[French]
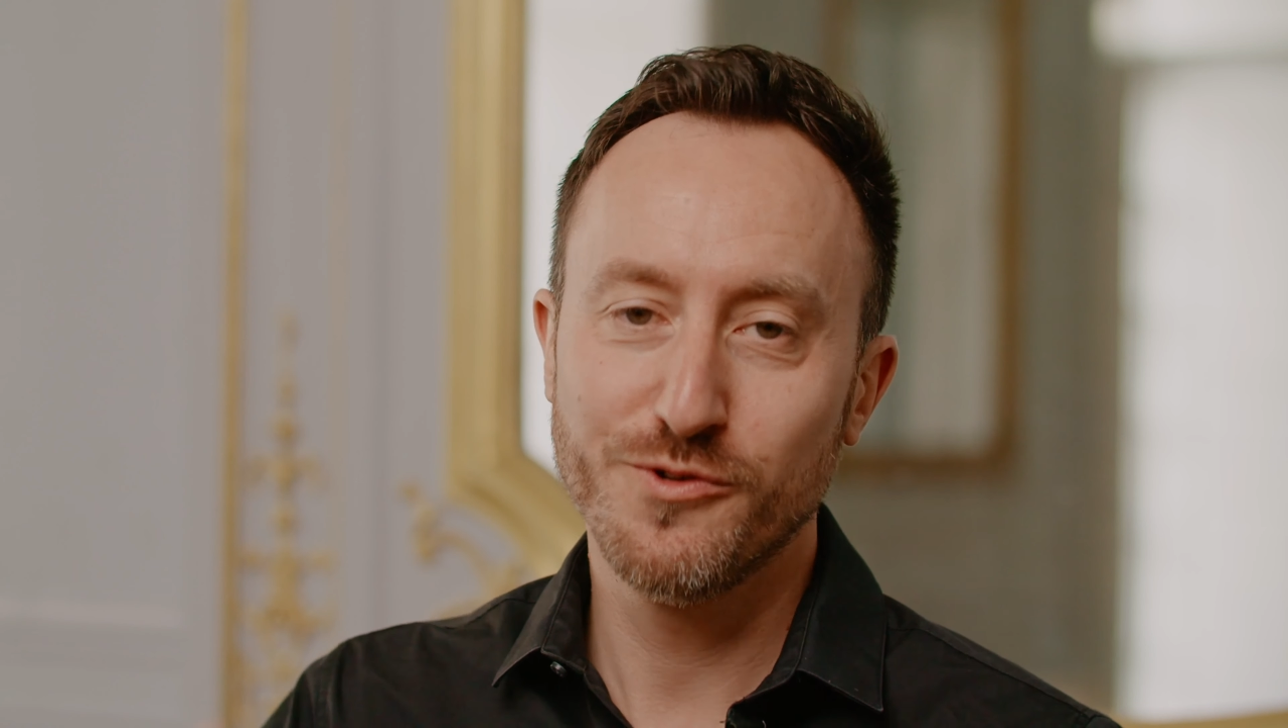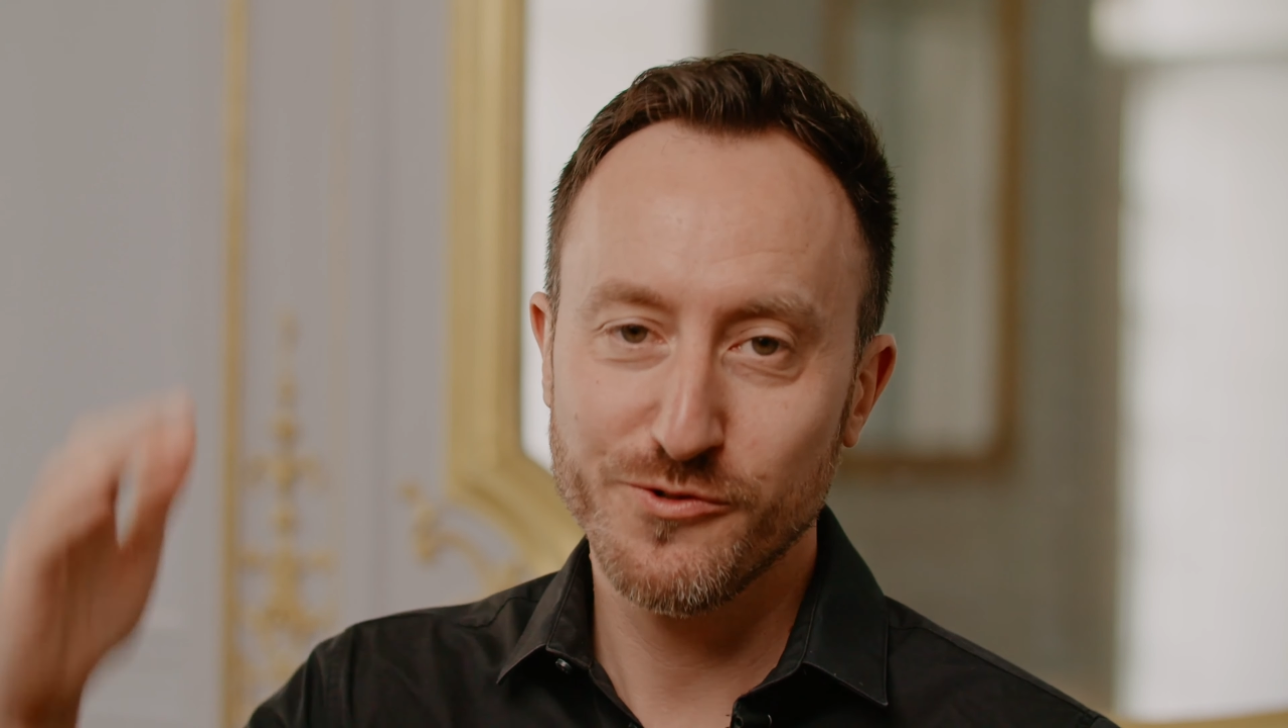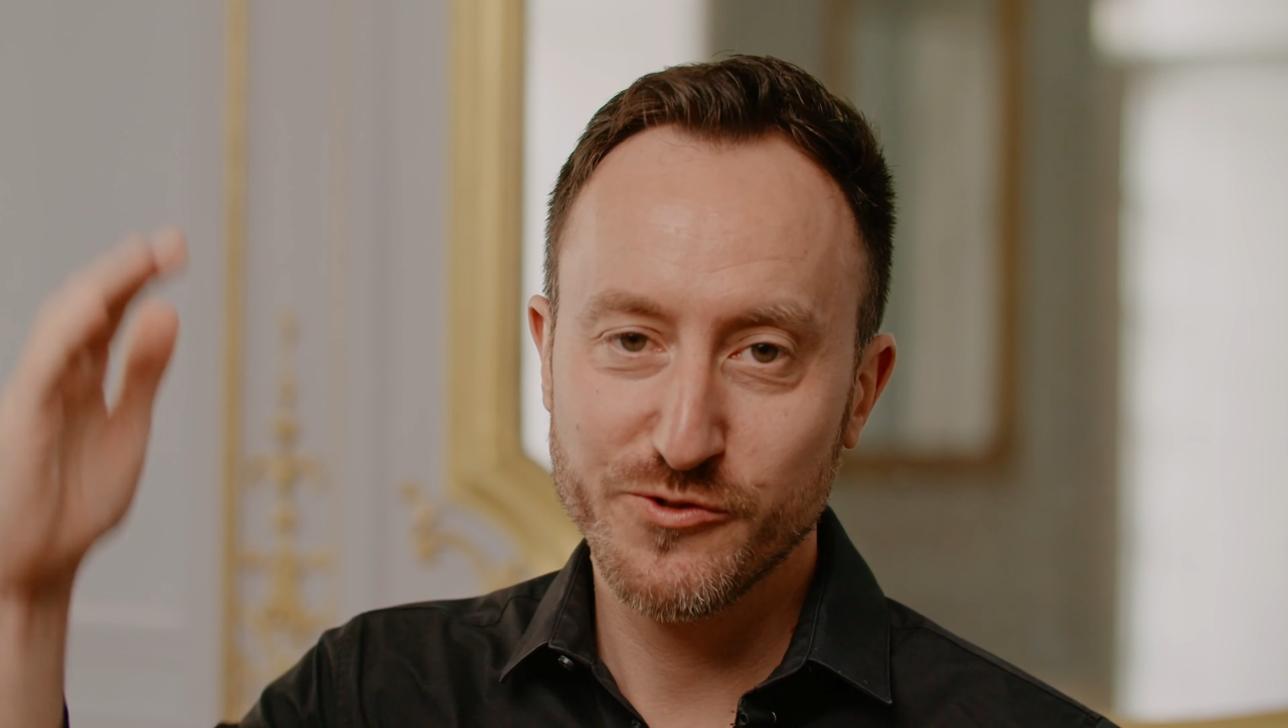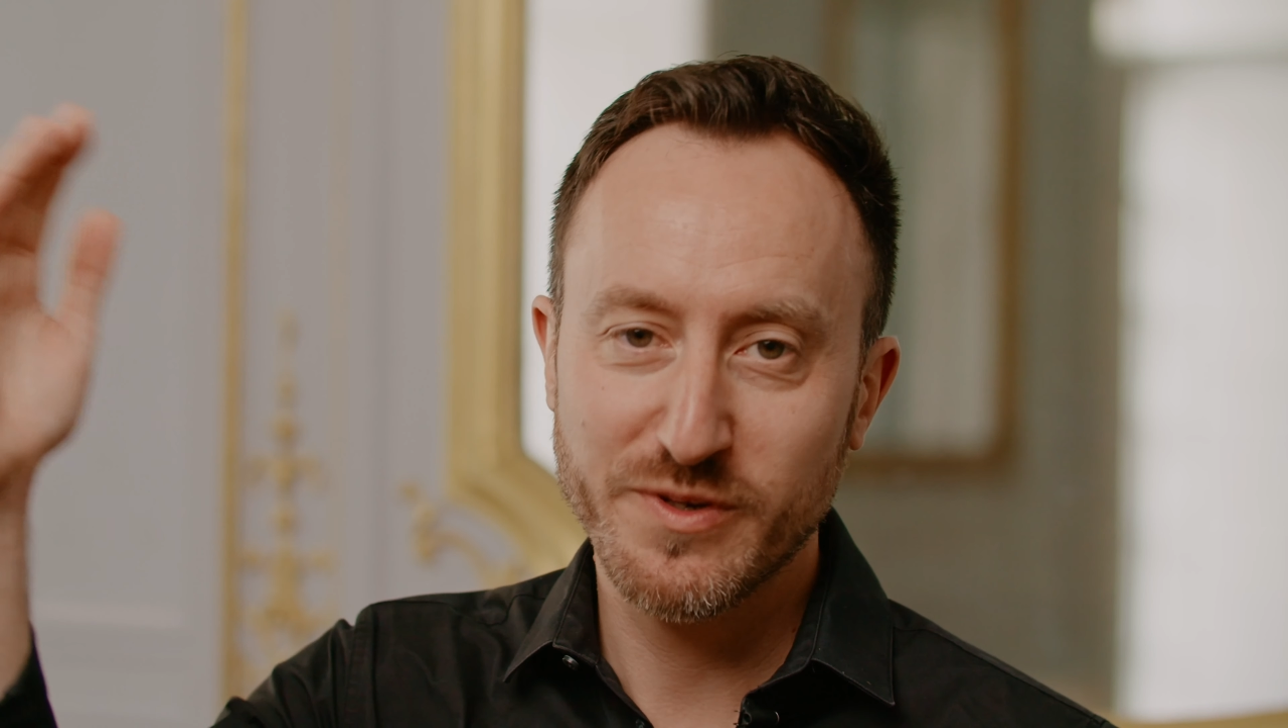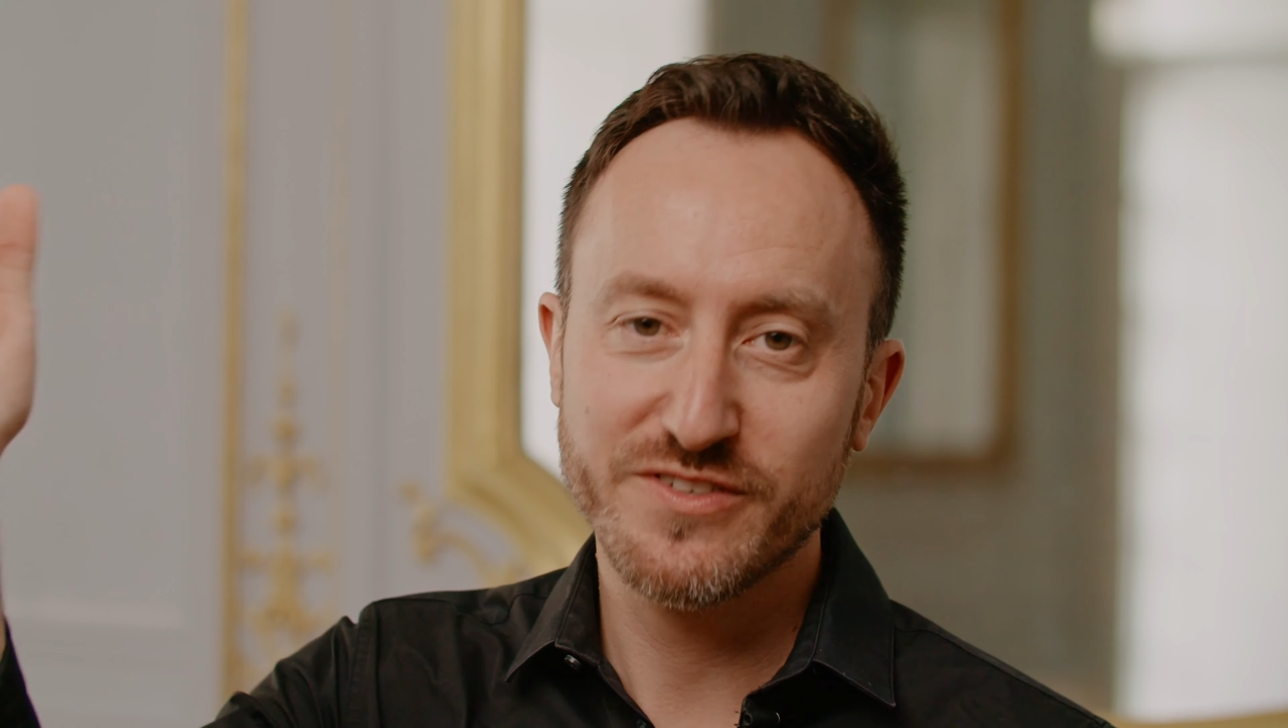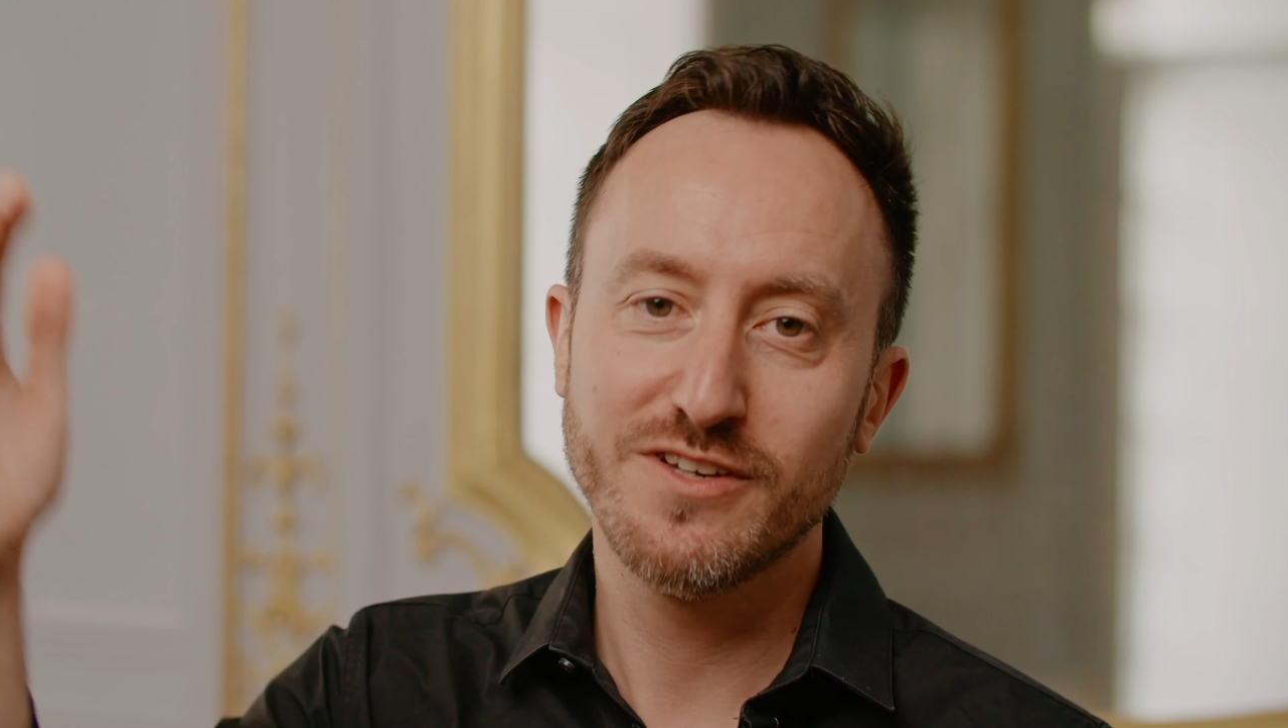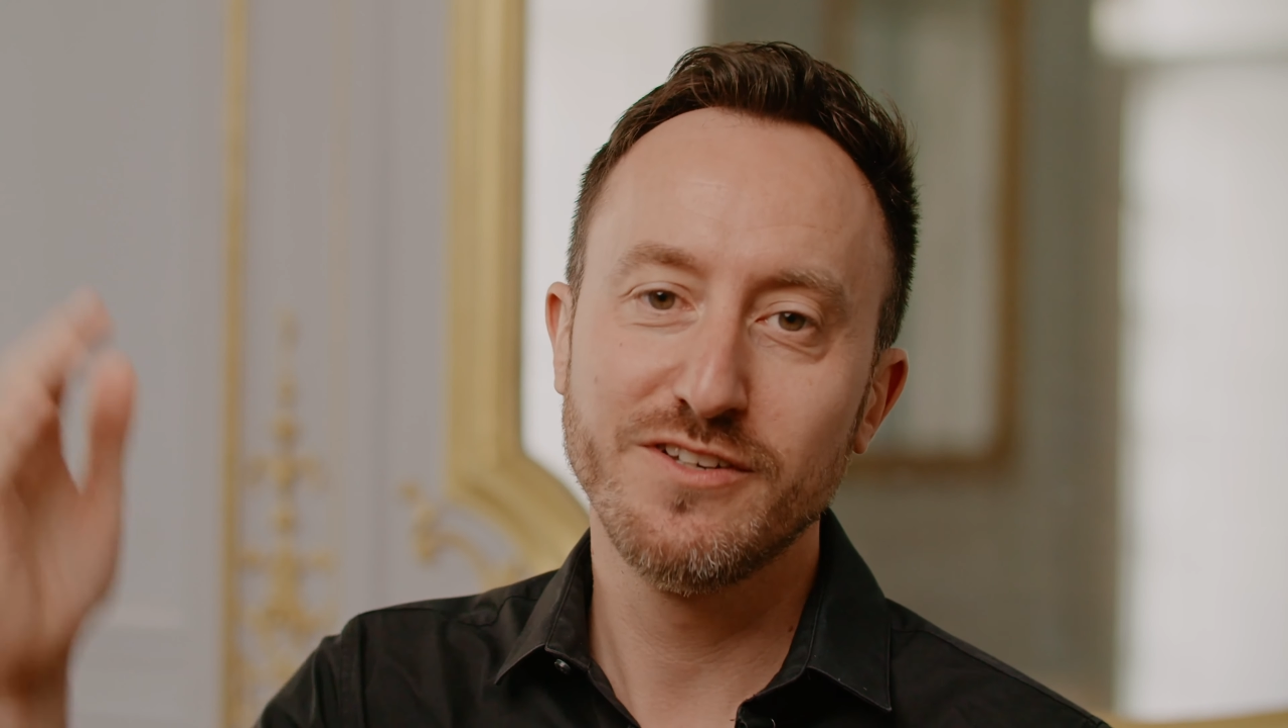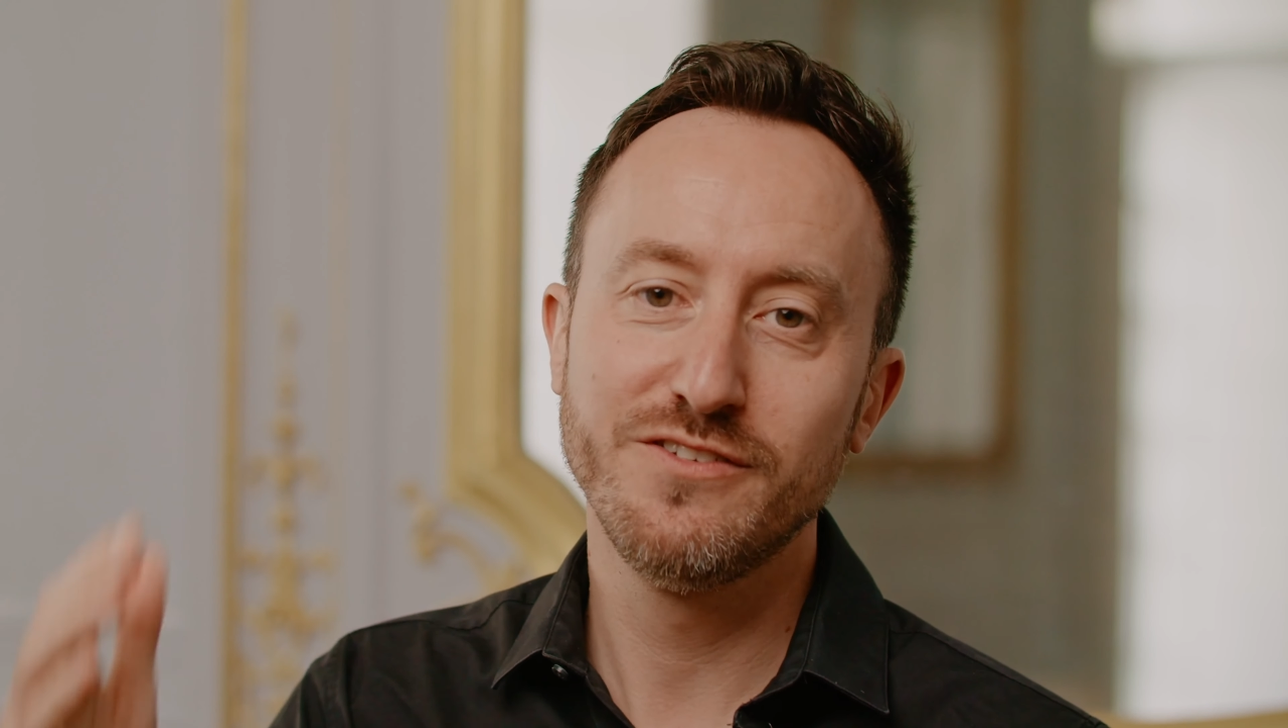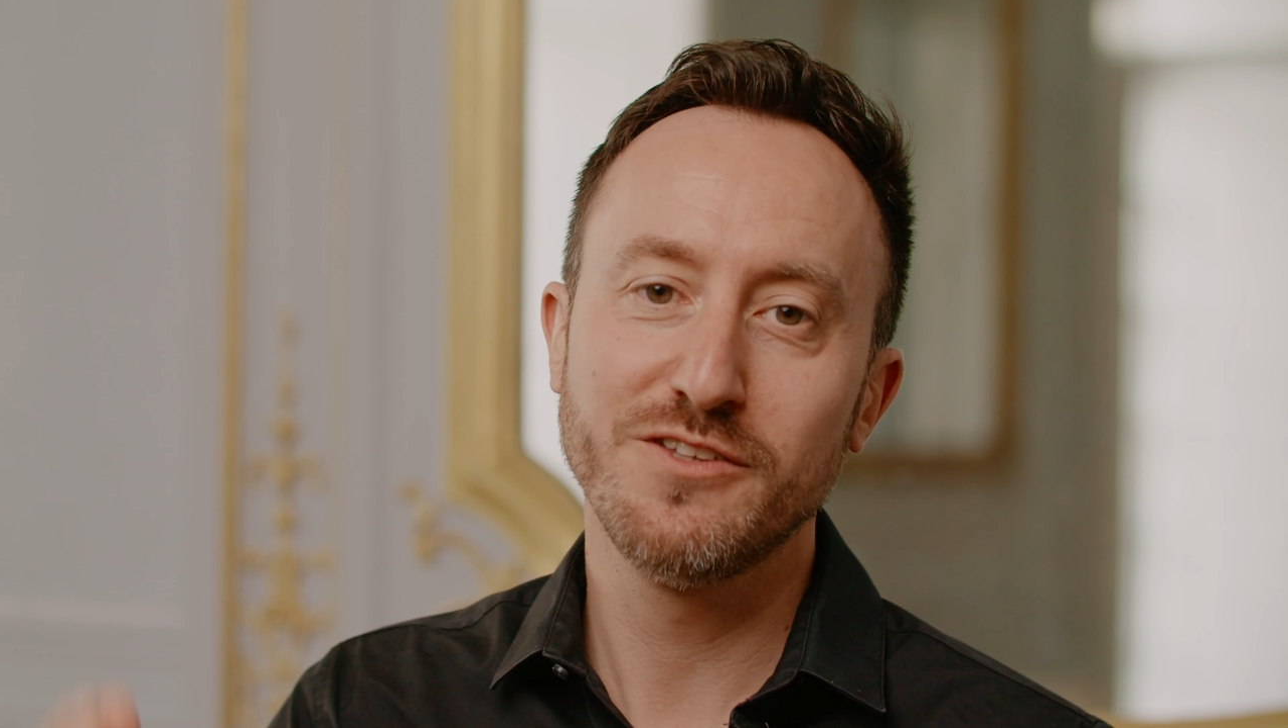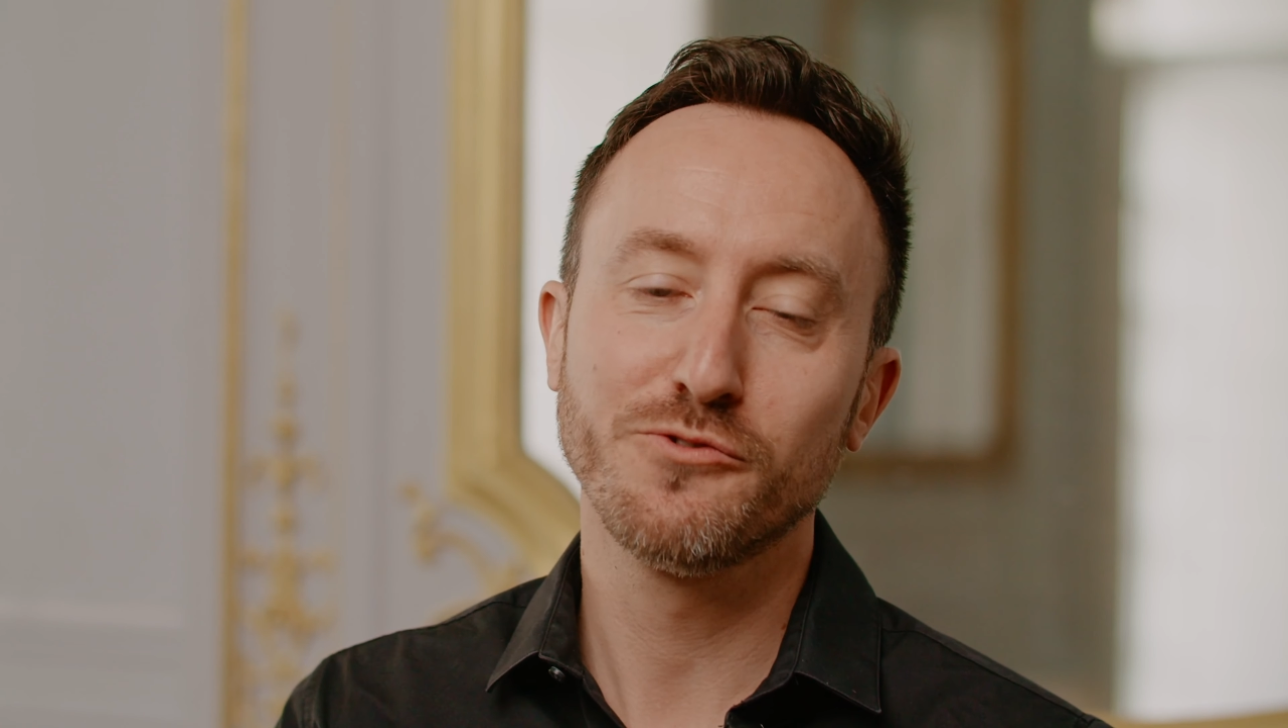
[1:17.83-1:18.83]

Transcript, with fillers: euh, spatialisés